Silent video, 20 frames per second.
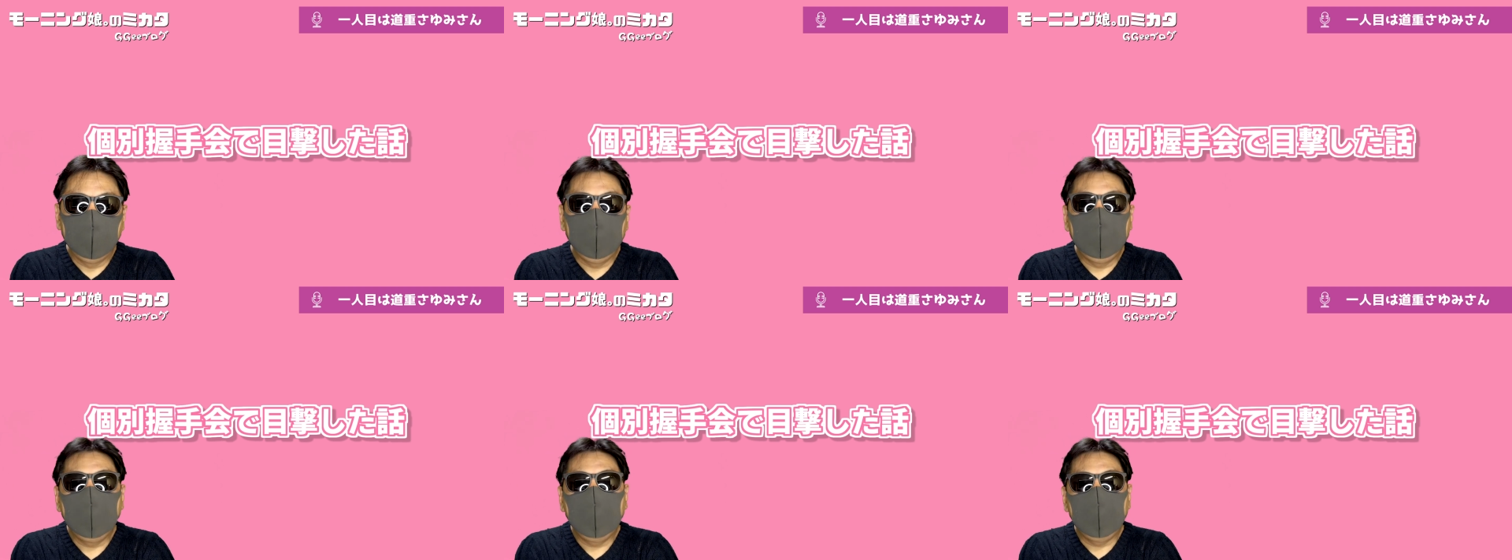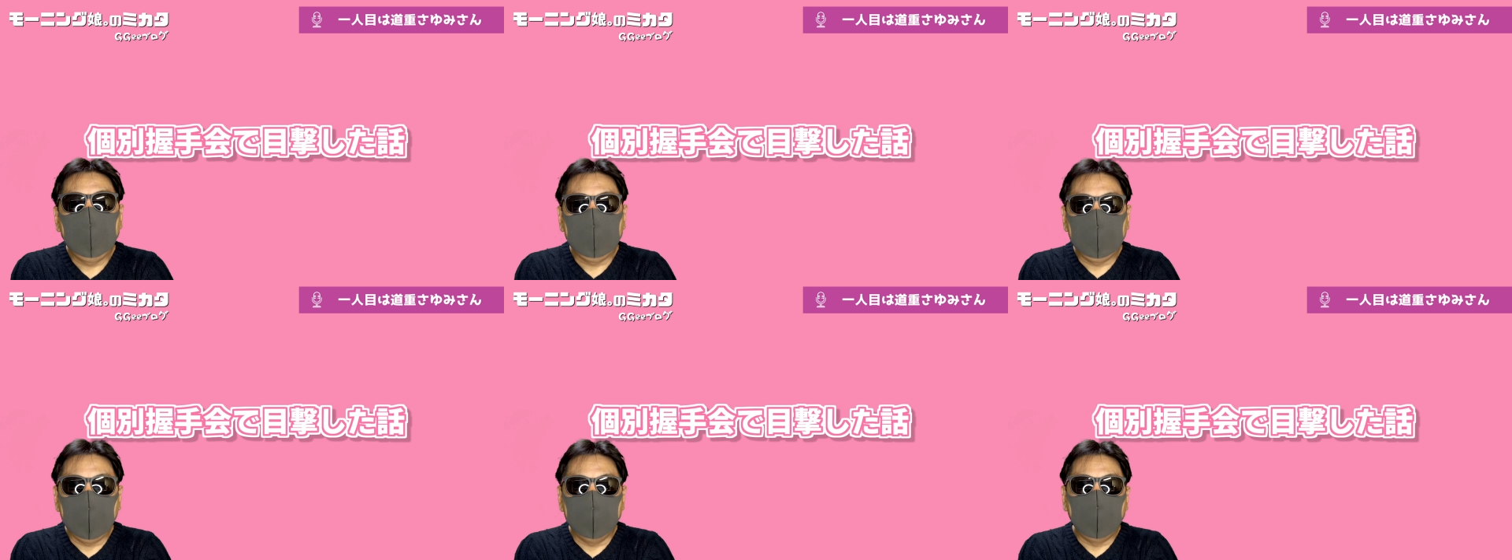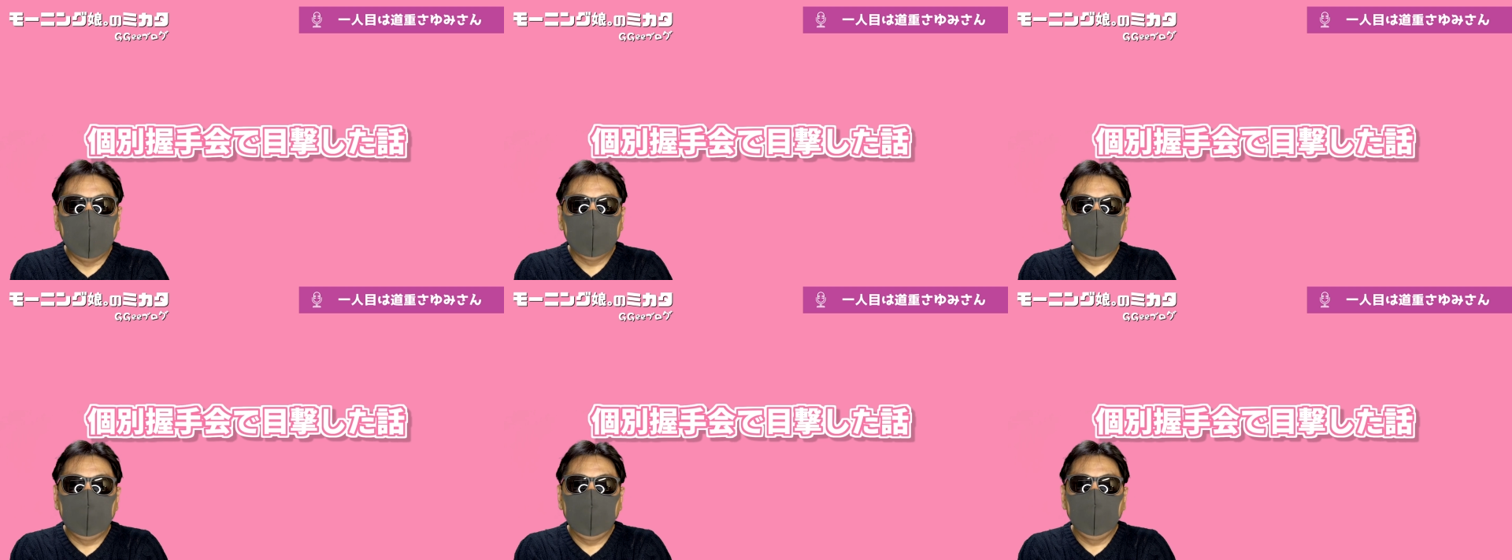区切られ
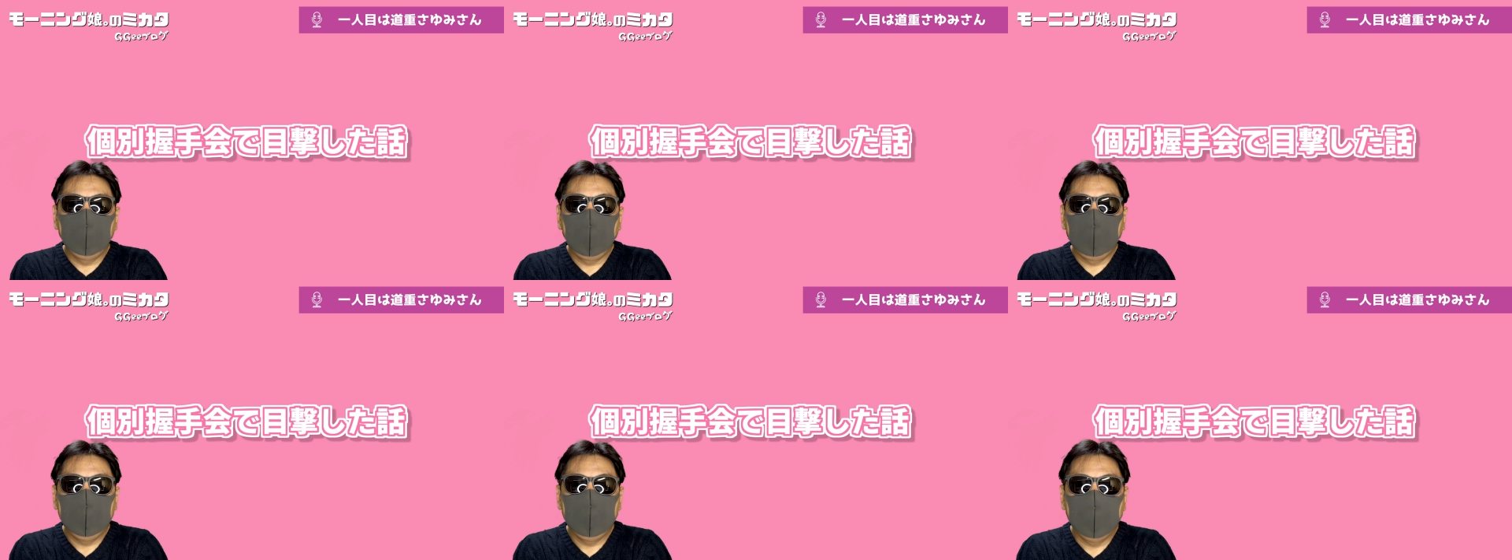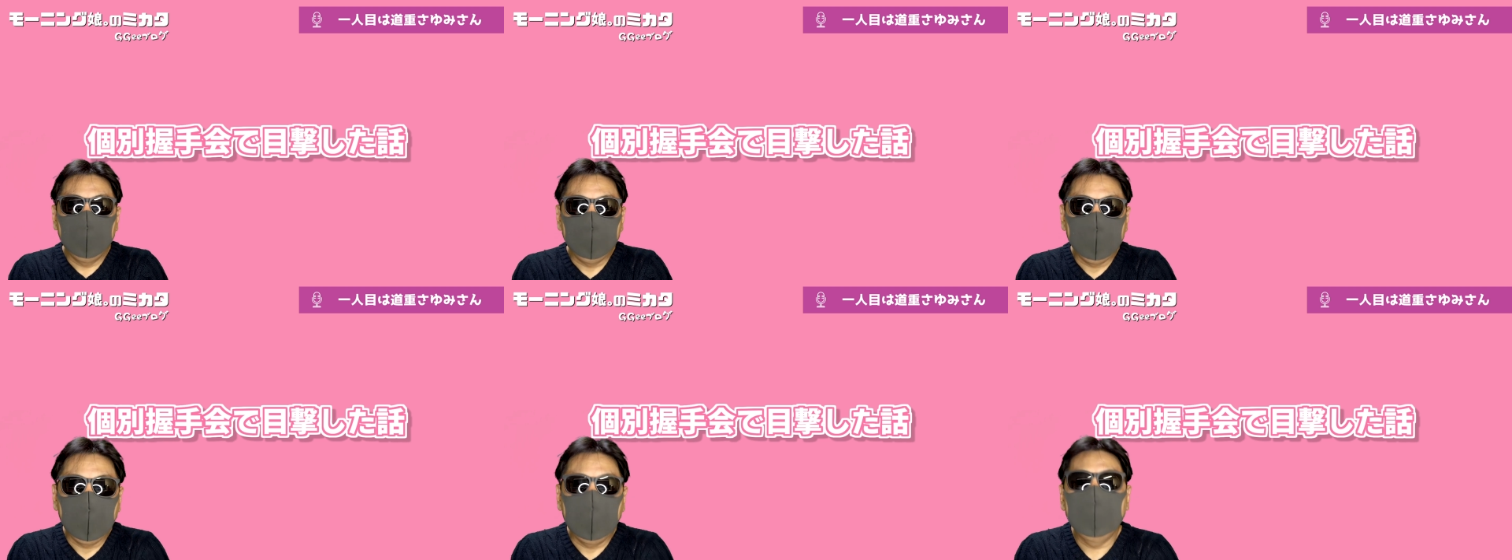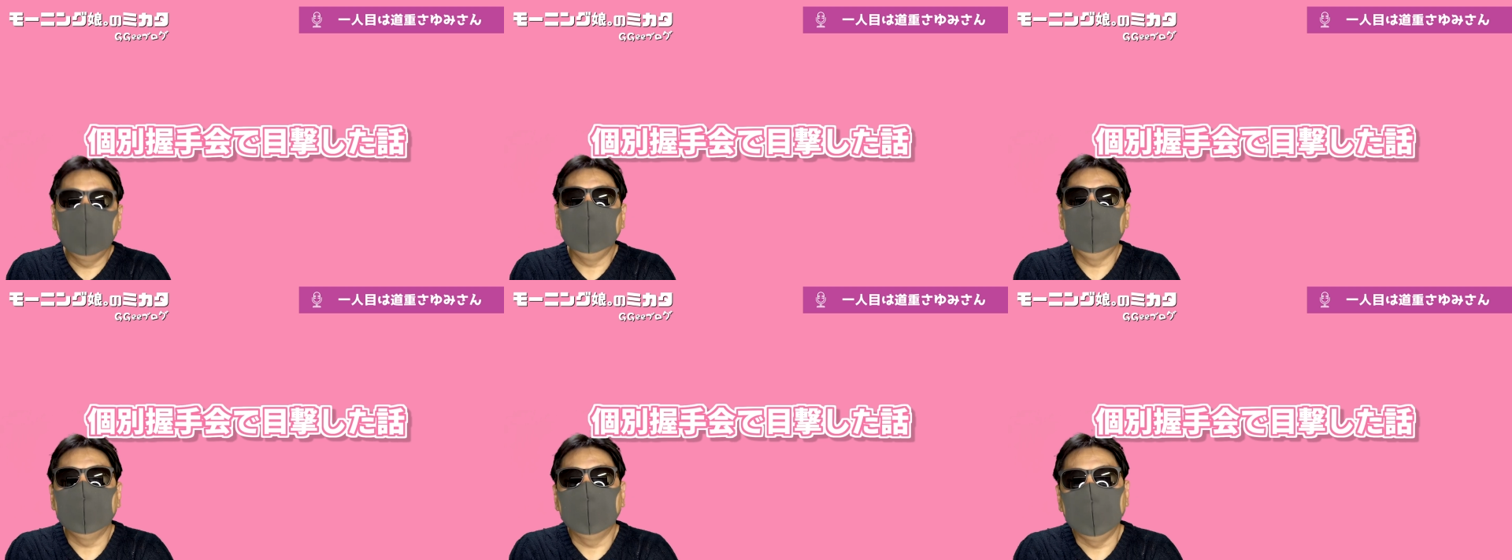て待ってる間
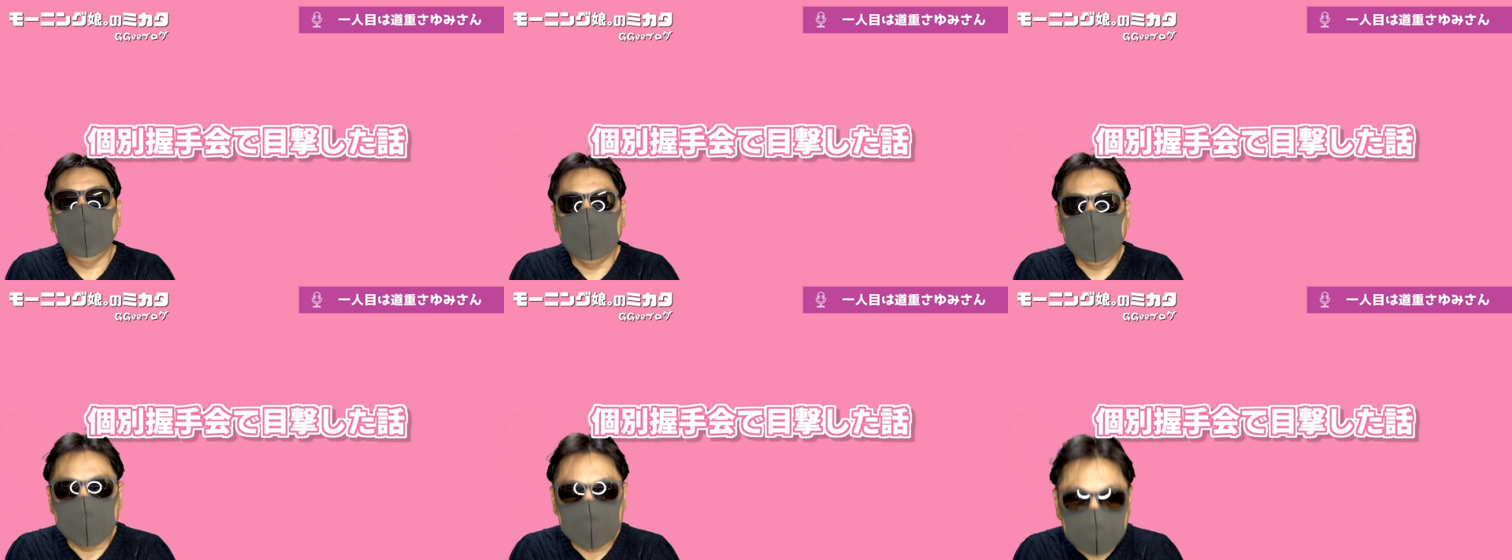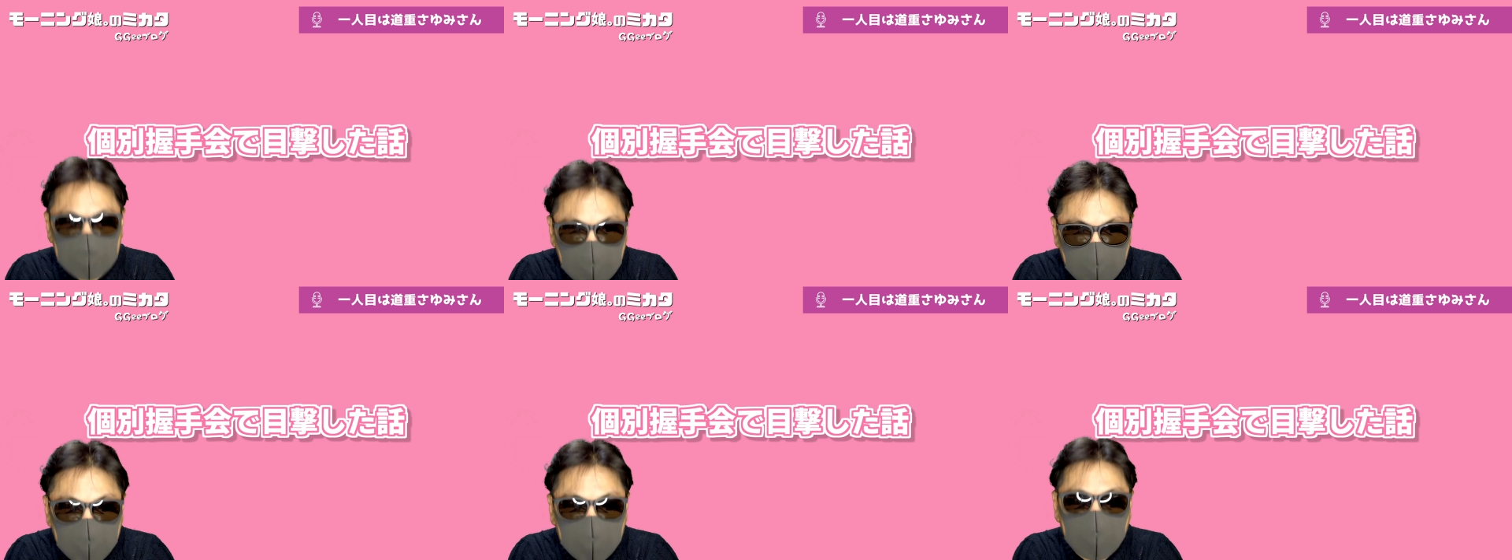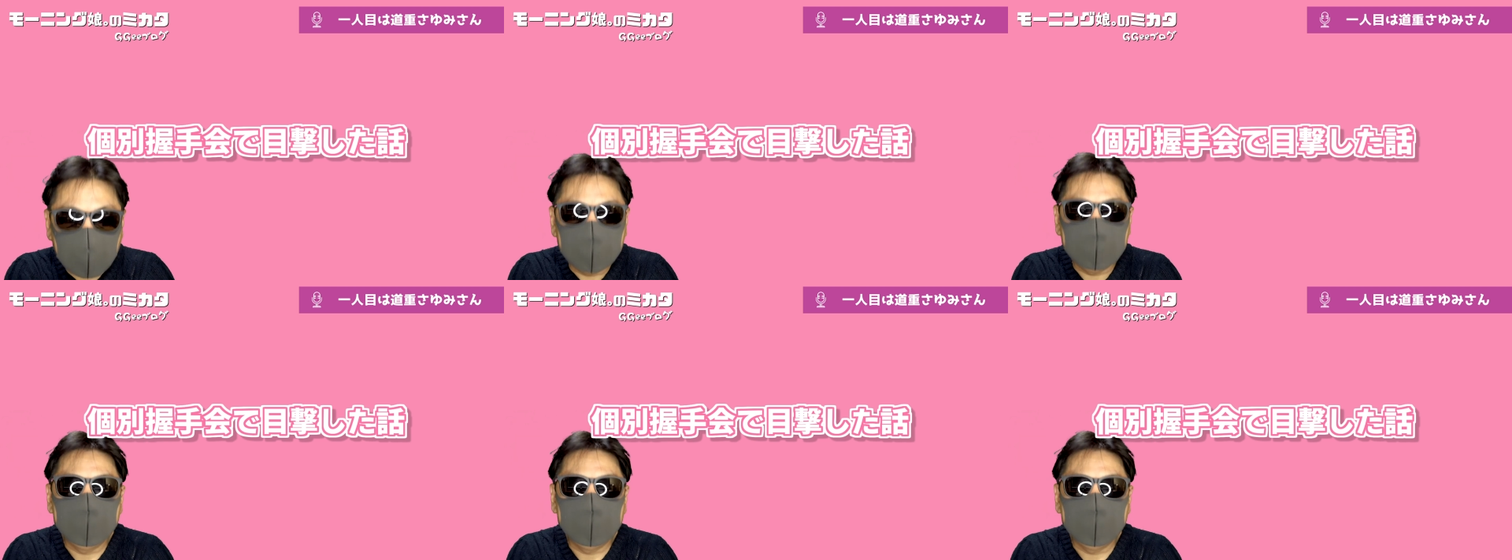見えないじゃないですか、